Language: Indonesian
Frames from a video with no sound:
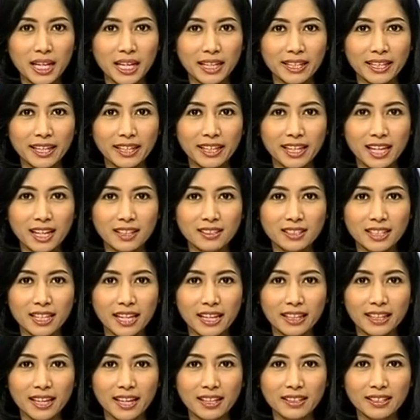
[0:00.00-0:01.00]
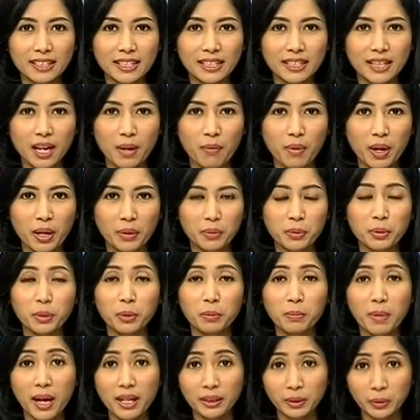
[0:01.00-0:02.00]
yang dilaksanakan di kawah
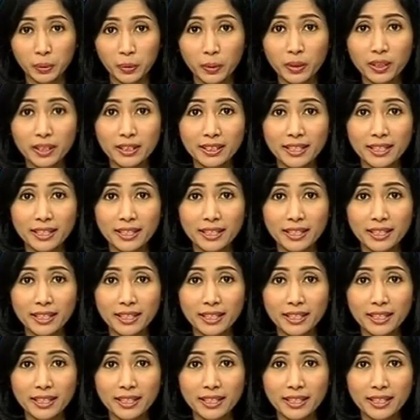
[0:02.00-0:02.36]
Gunung Batur